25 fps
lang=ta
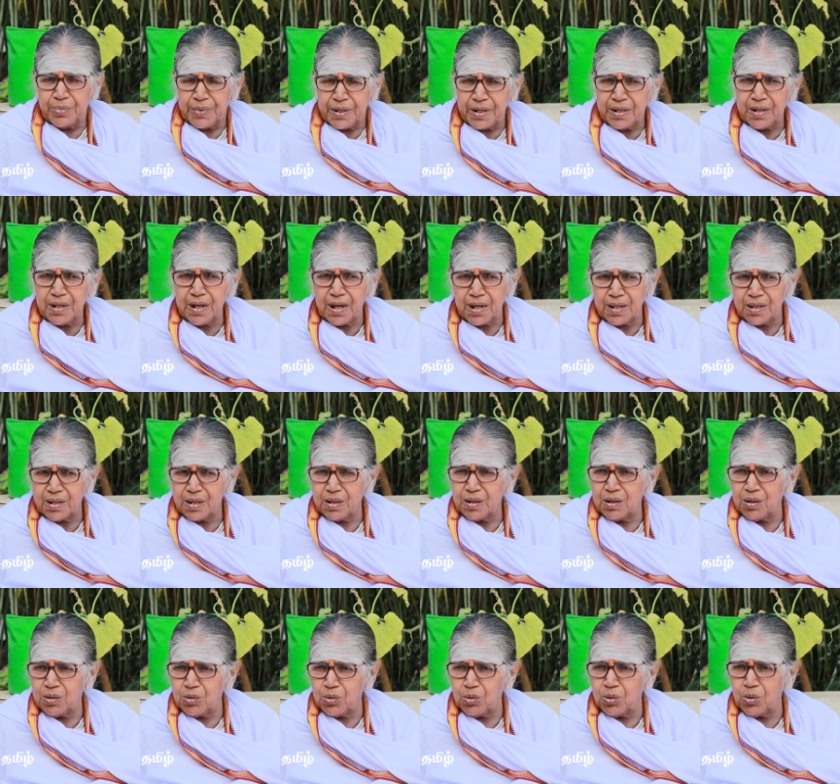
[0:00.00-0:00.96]
அப்படின்னு அந்த
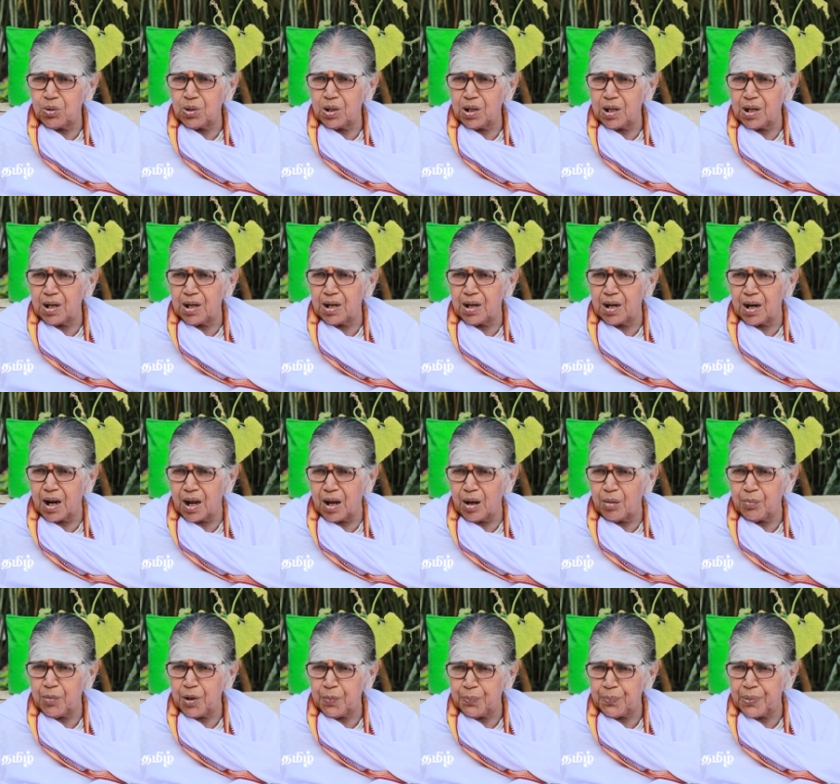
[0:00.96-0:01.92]
கோயில்
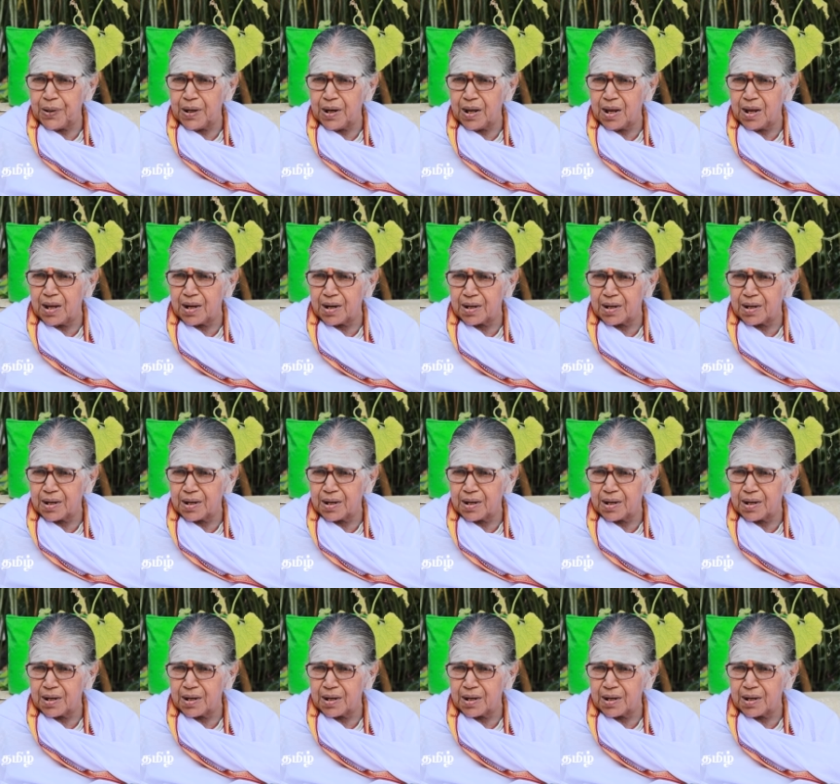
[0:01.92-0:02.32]
அமைப்பில்